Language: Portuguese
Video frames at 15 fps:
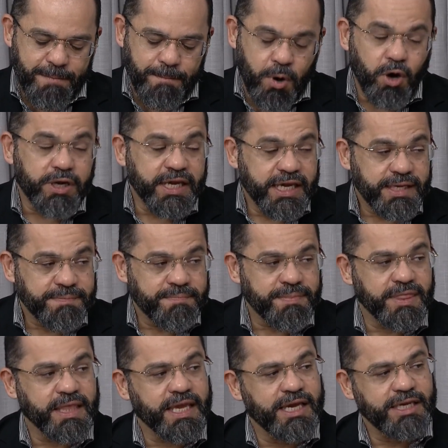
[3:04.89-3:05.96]
Porém,
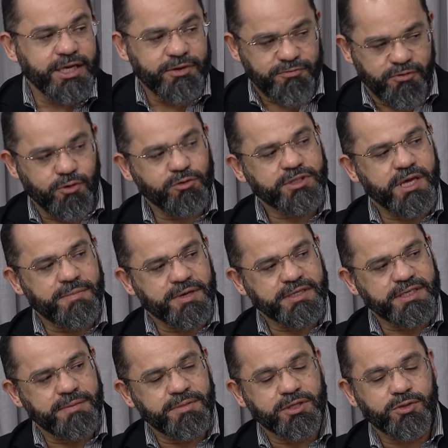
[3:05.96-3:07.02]
e foi o tema que
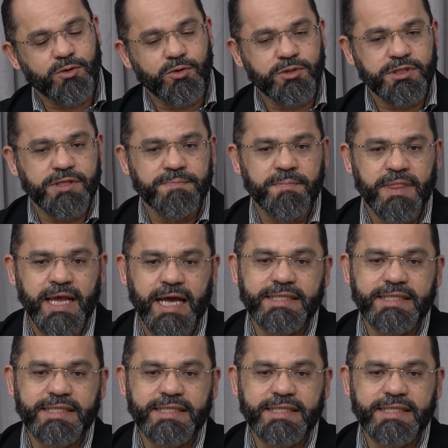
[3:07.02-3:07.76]
você me trouxe, Sim.